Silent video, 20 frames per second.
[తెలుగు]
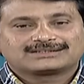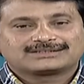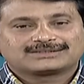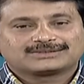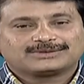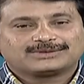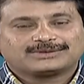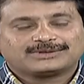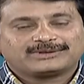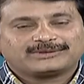
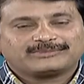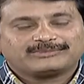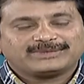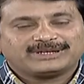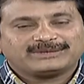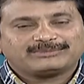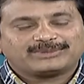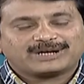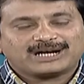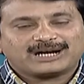సో
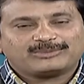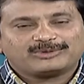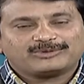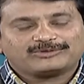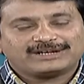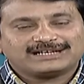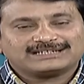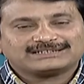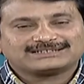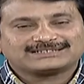మీ బాబు
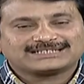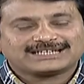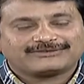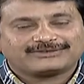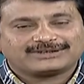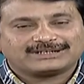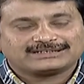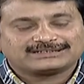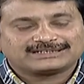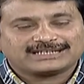వయసు
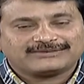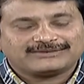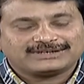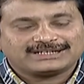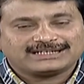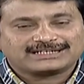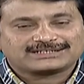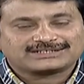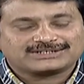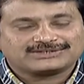సెవెన్ సెవెన్
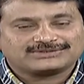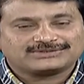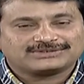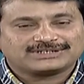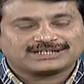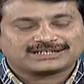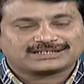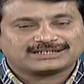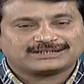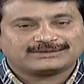ఇయర్స్
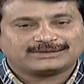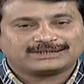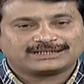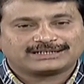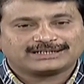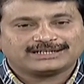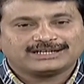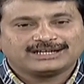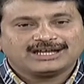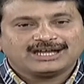అంటున్నారు
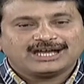కాబట్టి